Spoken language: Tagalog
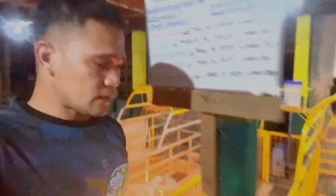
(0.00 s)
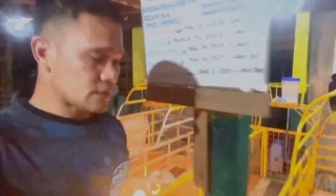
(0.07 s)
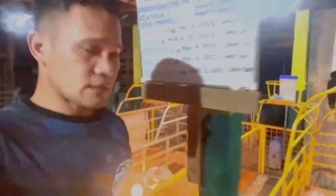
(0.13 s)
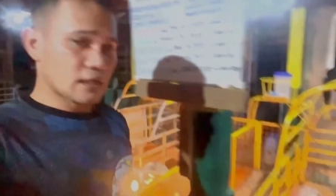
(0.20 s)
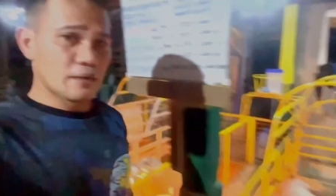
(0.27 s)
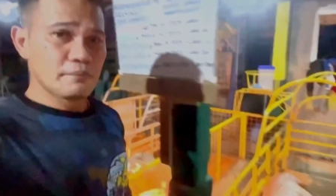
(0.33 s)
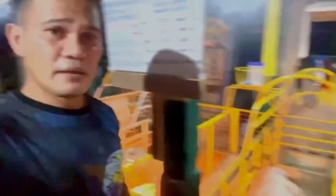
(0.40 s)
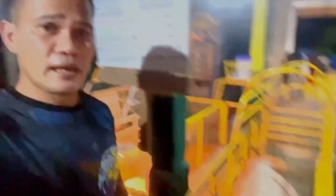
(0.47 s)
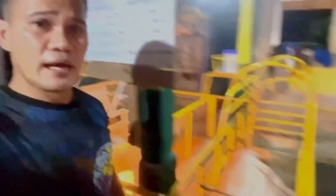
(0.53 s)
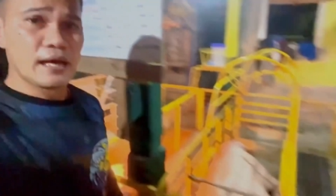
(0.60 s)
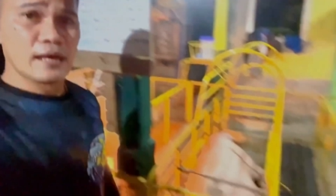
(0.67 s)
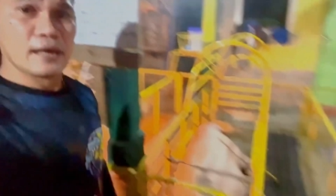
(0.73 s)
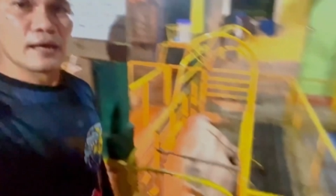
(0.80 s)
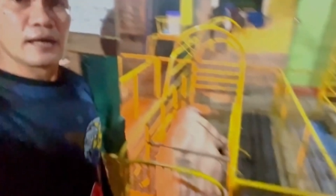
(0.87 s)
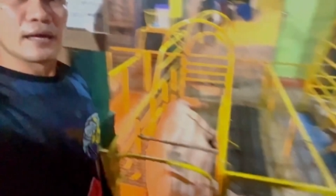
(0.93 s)
sa kabila,
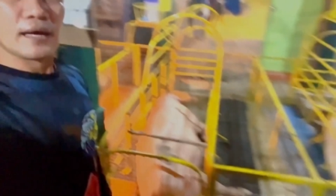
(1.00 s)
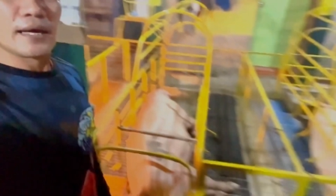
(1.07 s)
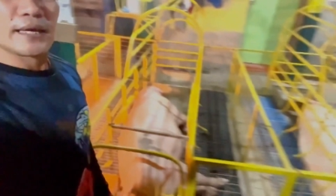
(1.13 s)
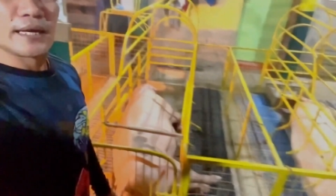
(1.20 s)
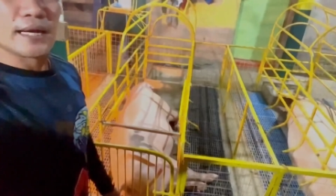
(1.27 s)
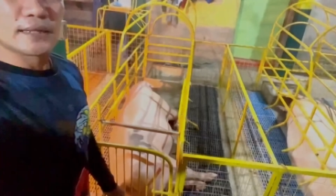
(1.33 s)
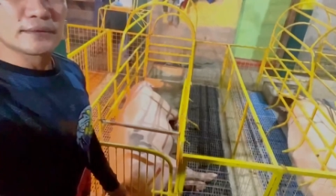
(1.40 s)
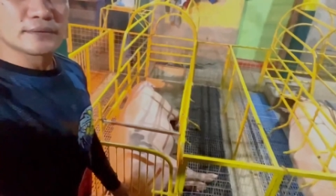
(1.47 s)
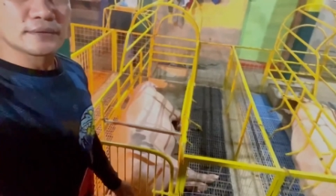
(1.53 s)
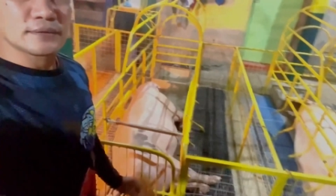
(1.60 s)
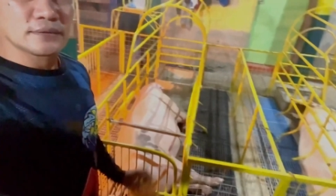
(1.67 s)
ayan,